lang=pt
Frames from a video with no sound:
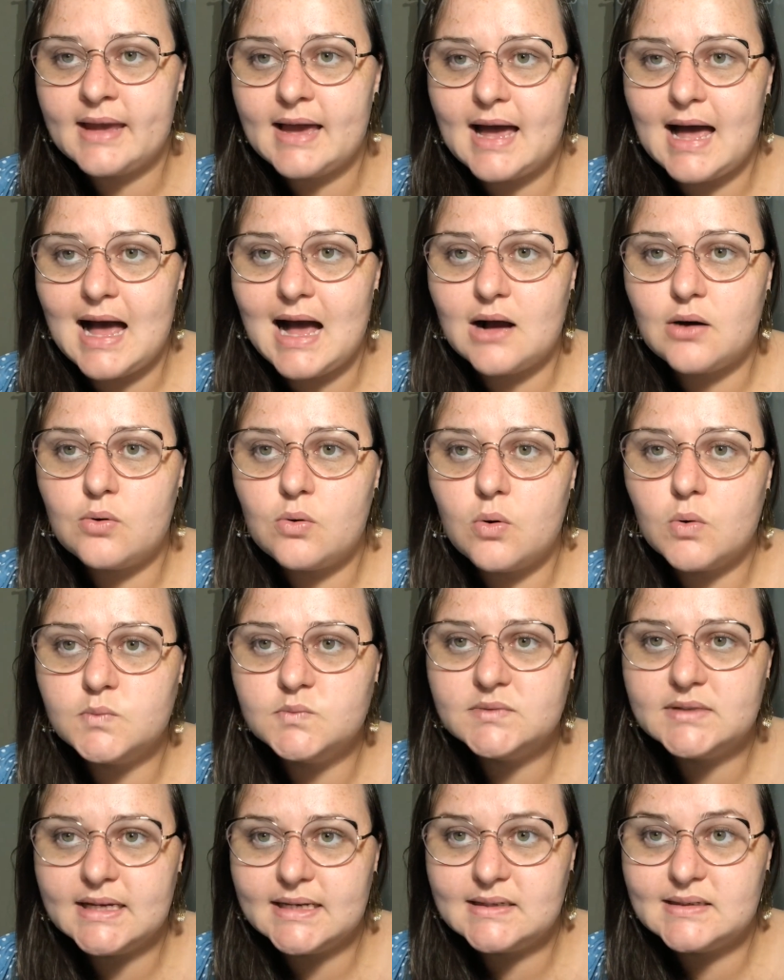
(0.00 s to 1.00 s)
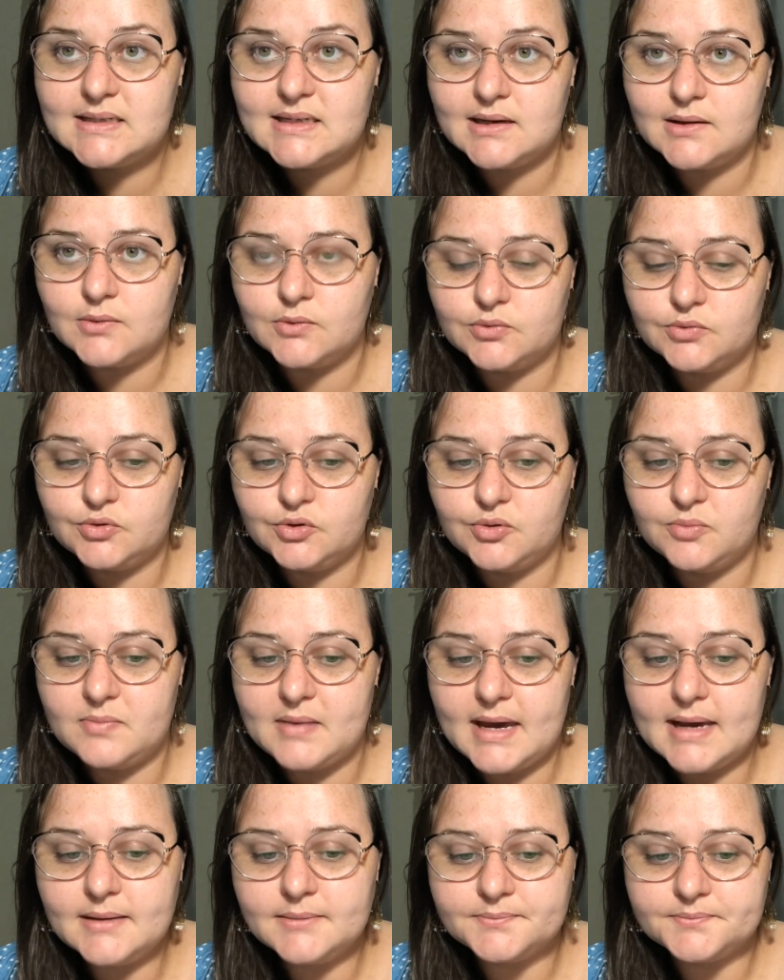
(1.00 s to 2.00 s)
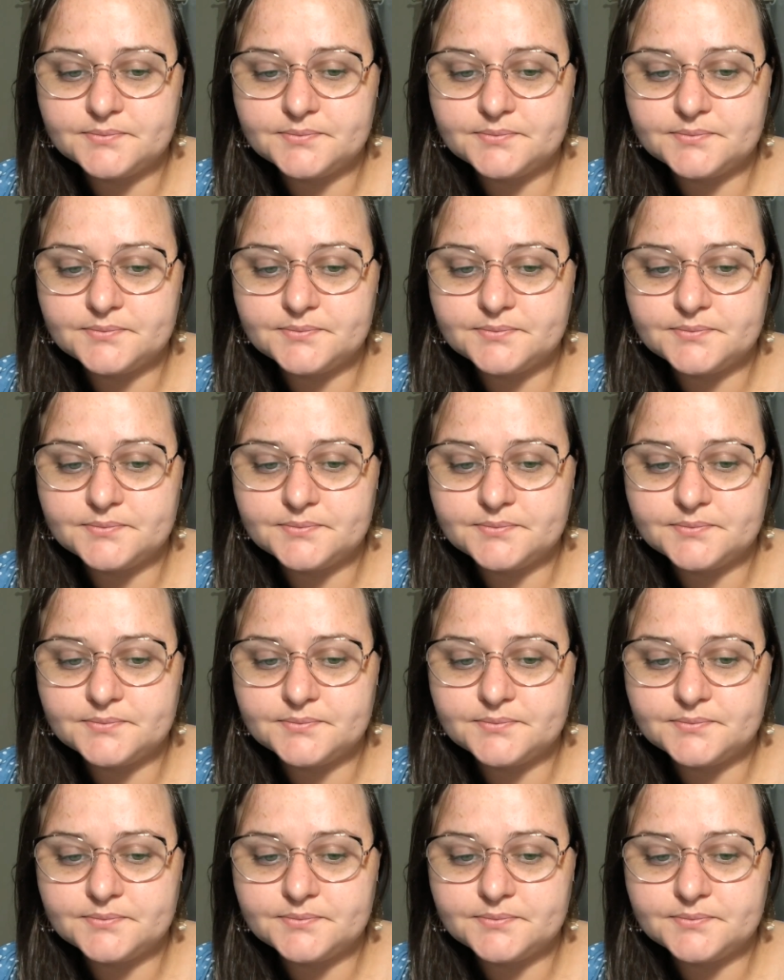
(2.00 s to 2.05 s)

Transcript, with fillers: aconteceu, tudo bem?